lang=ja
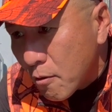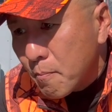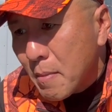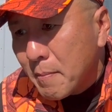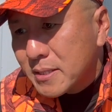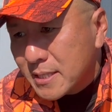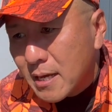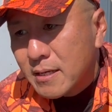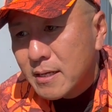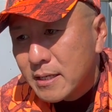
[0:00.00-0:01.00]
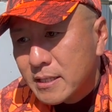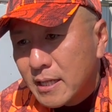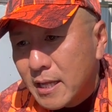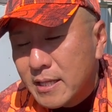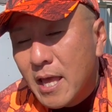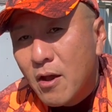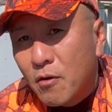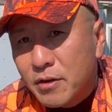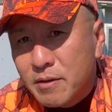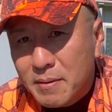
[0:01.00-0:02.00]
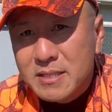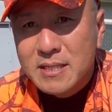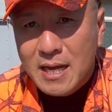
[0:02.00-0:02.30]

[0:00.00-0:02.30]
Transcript: オンママさんいただいております。